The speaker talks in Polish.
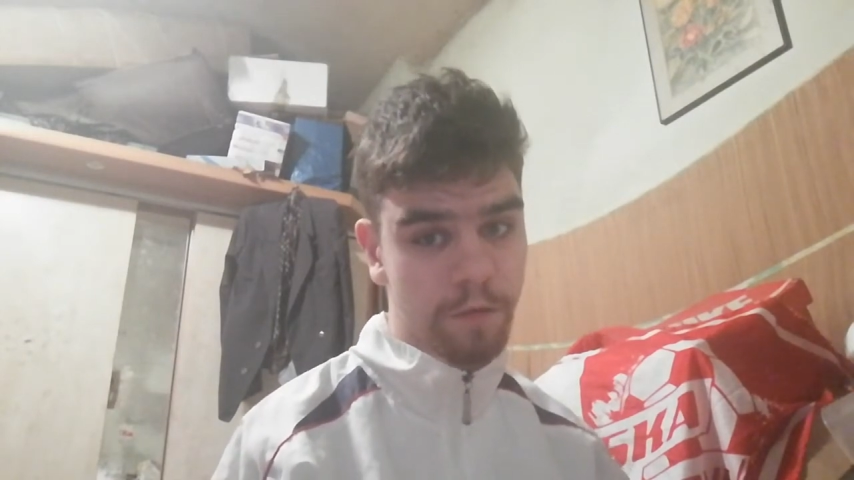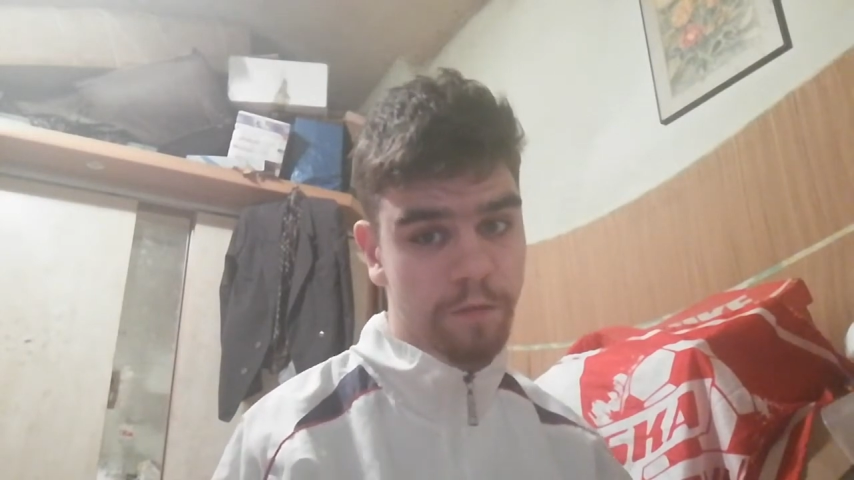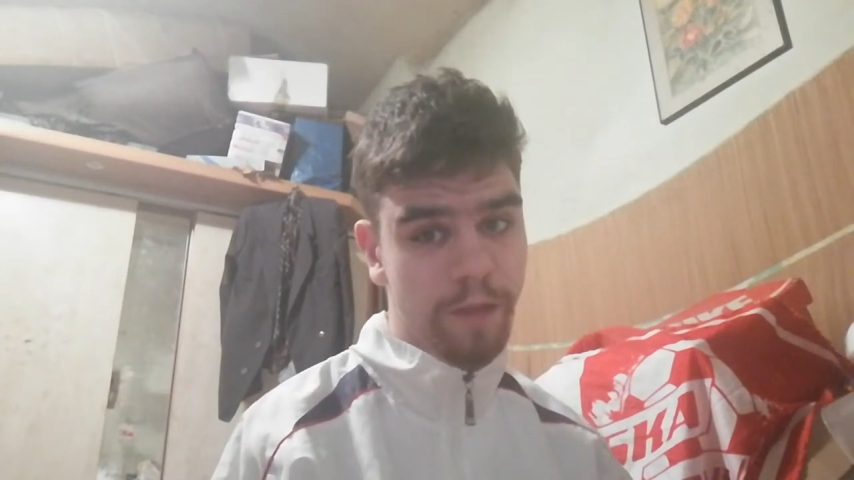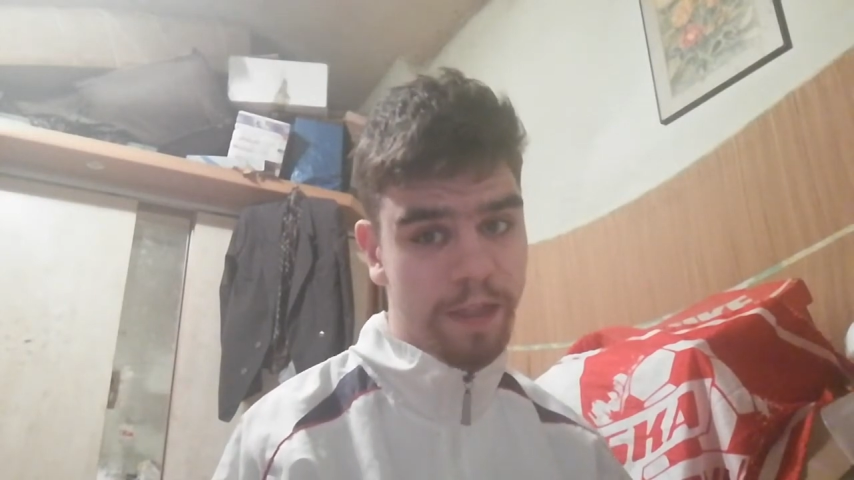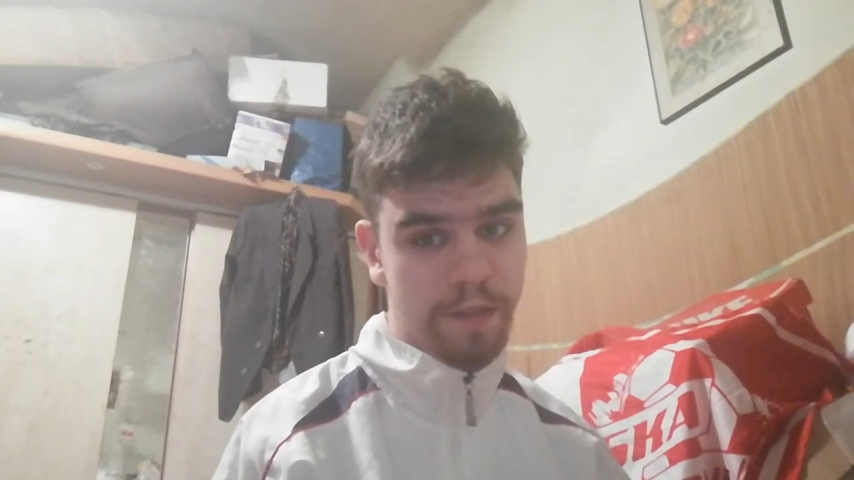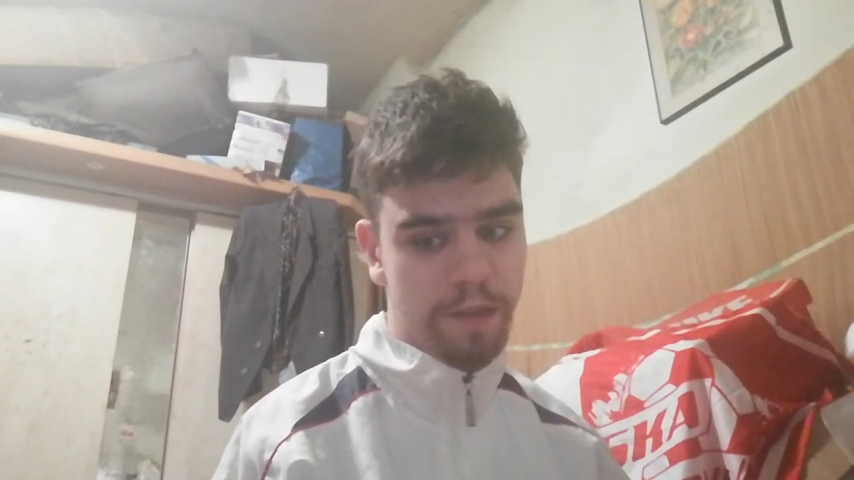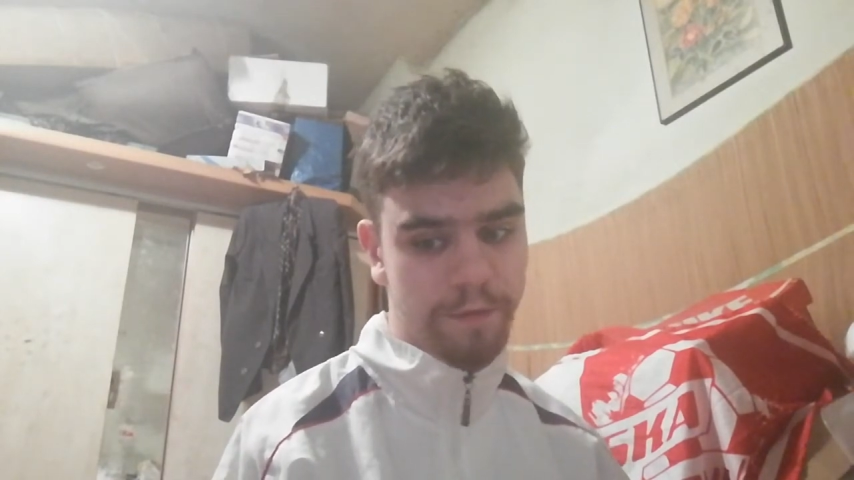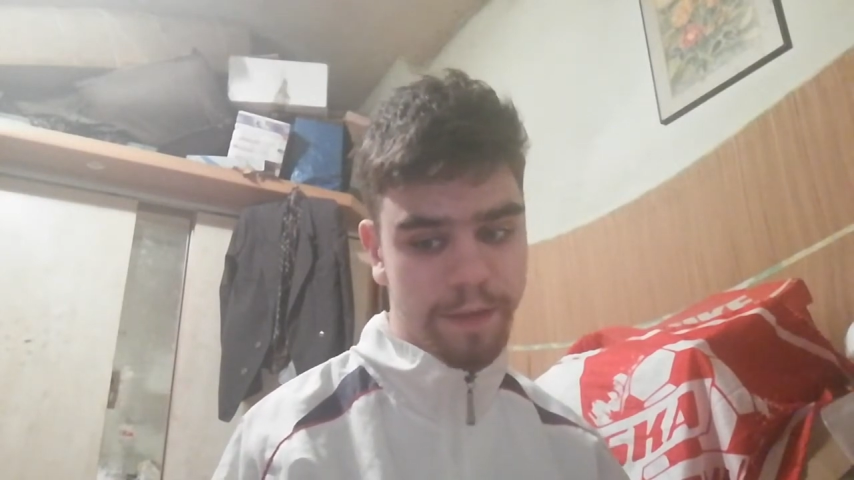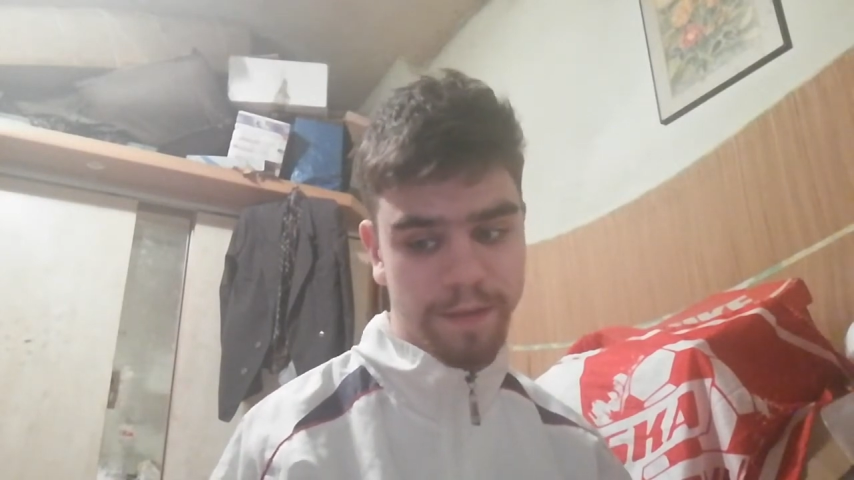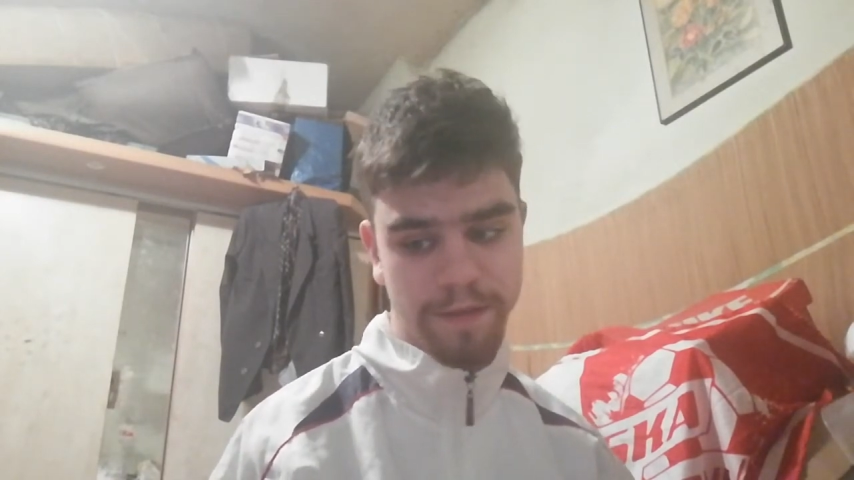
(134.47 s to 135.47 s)
No właśnie,
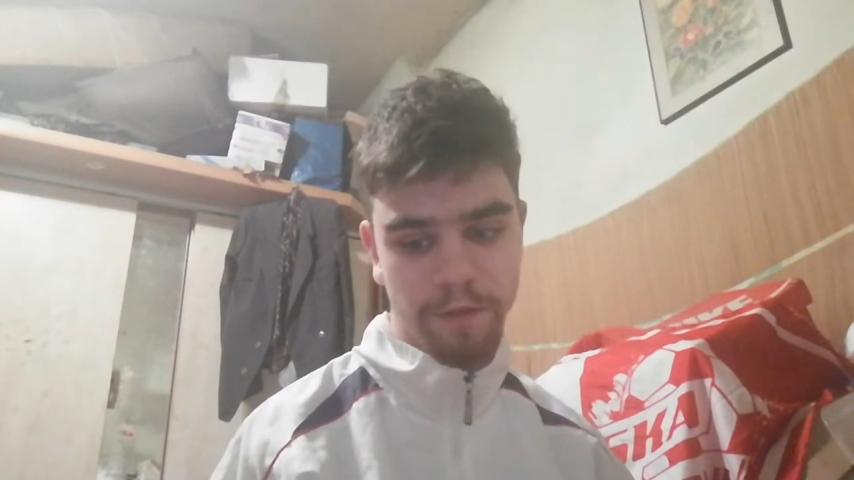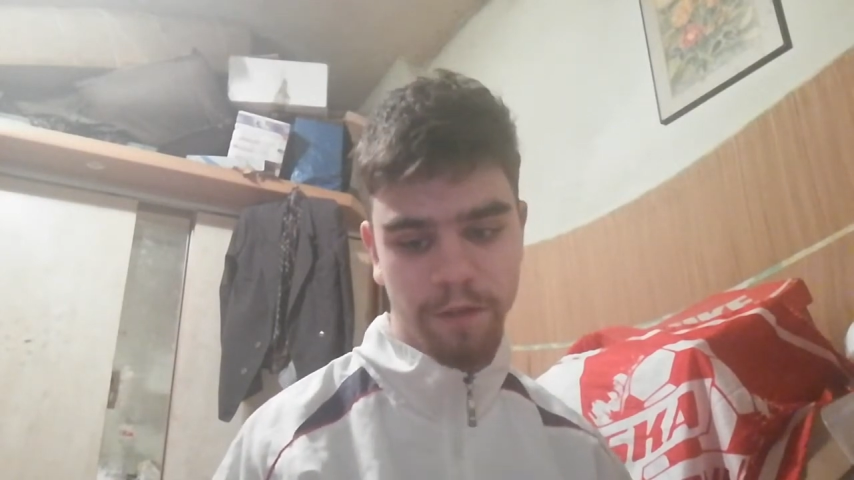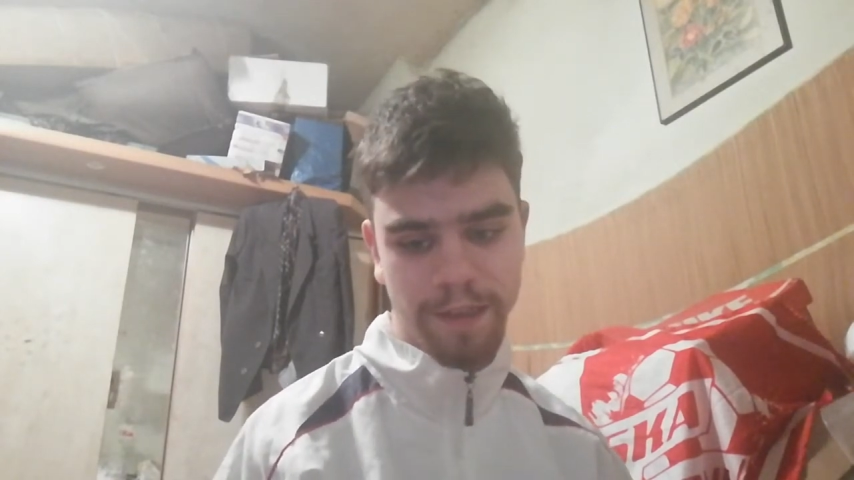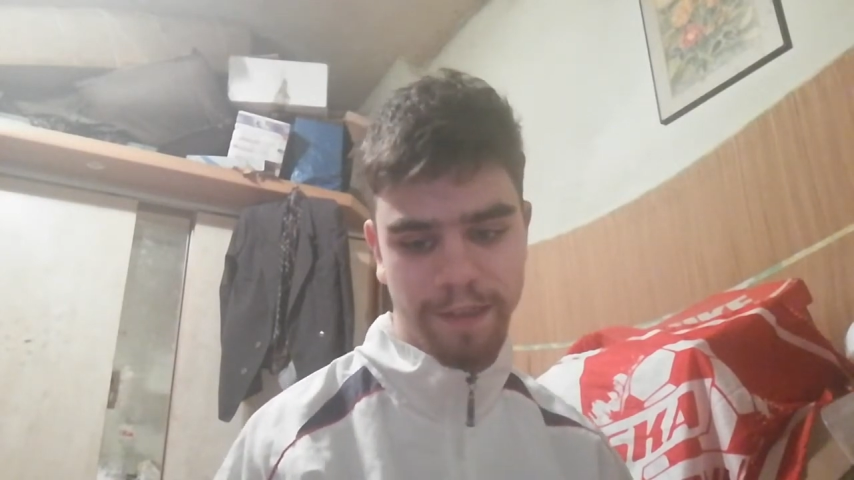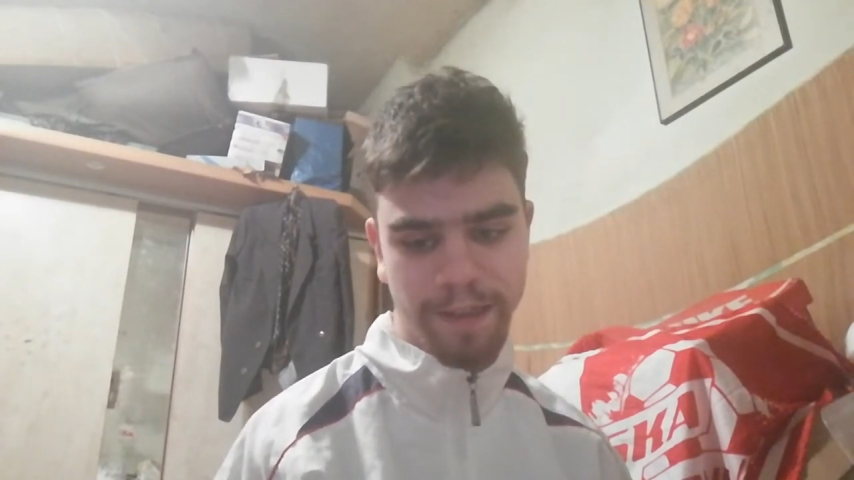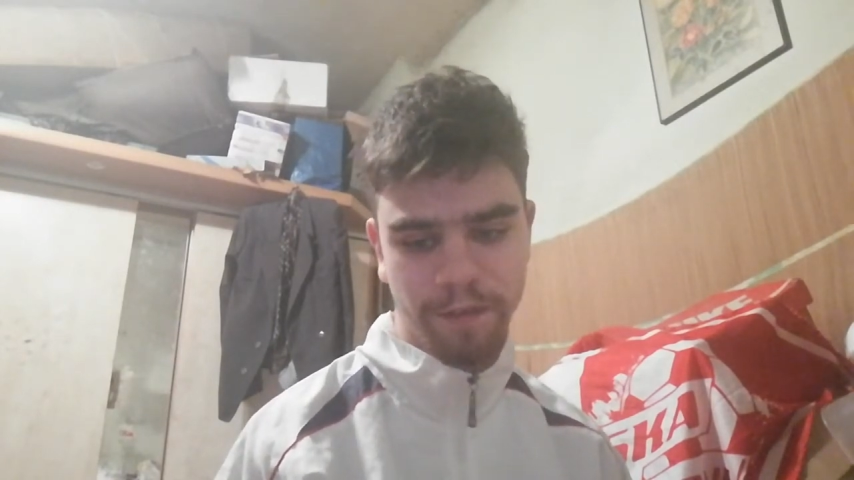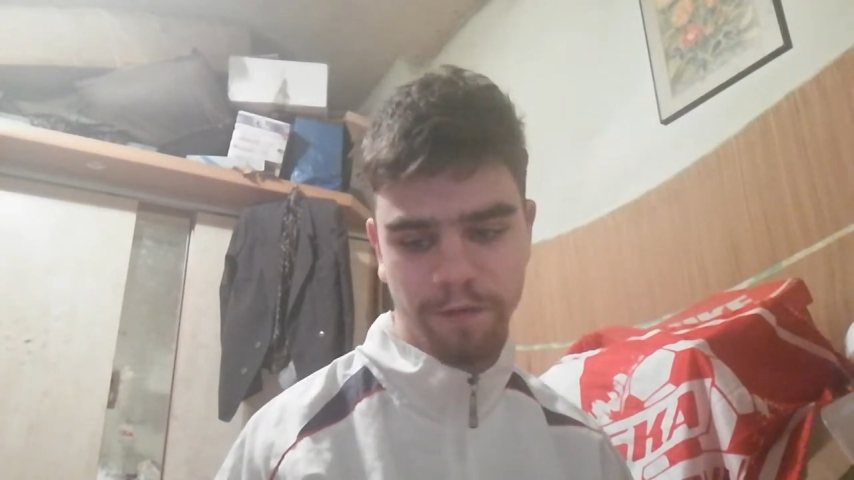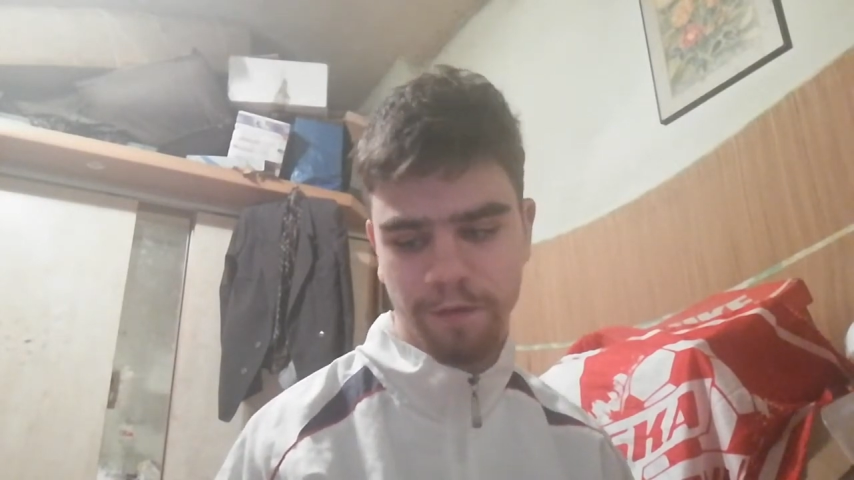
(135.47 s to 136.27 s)
więc trochę tak,